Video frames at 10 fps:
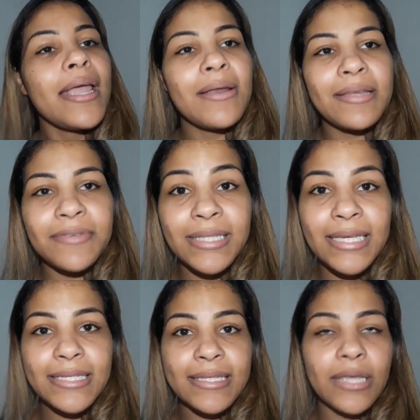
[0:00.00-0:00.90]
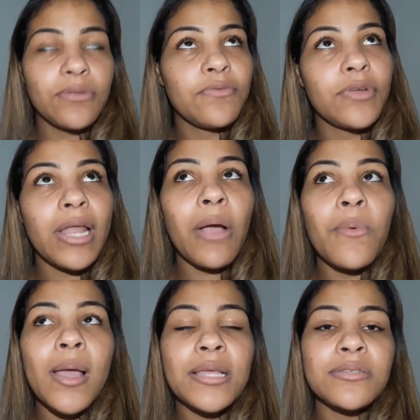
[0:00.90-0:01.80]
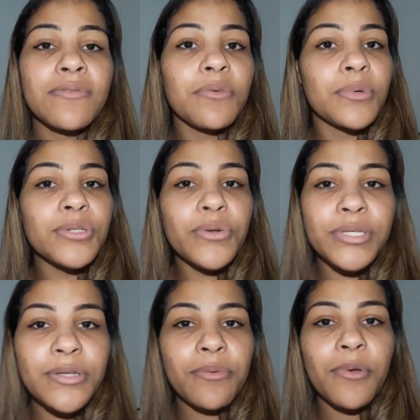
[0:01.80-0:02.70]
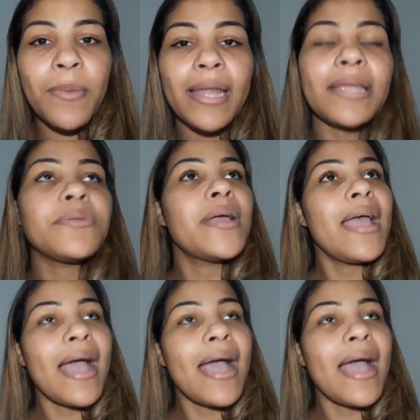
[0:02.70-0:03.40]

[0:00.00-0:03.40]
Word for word: Eu levantei cedo, fui na rua, resolvi um monte de coisa com meu marido.